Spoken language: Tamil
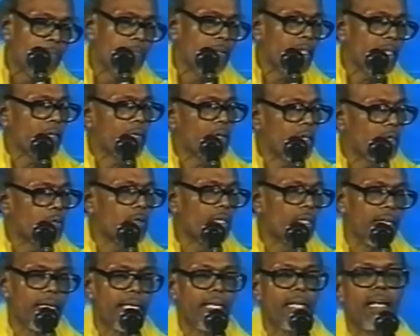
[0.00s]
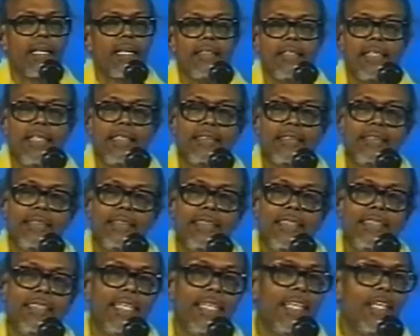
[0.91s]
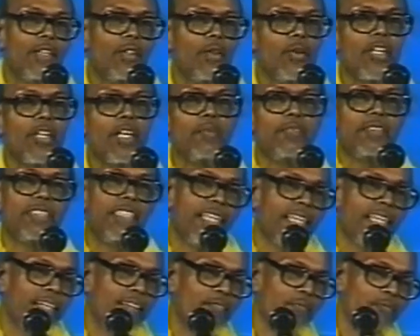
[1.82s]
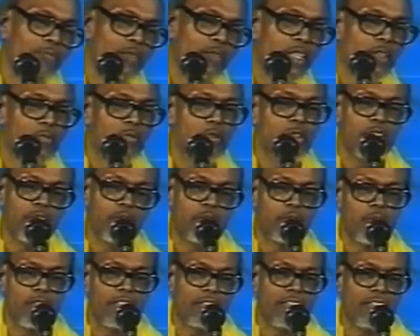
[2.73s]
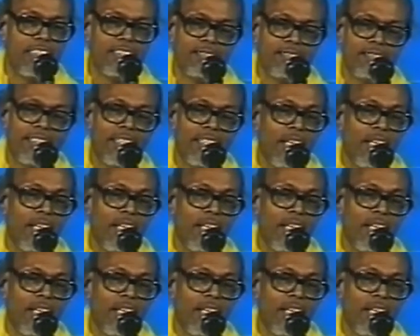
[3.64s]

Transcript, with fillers: மற்றவங்களாம் சொன்னால் என்ன ஆகும்னா சரி யோகாபம் செய்கிறேன் முதல் புண்ணியத்தை சொல்லிட்டு வந்தேன்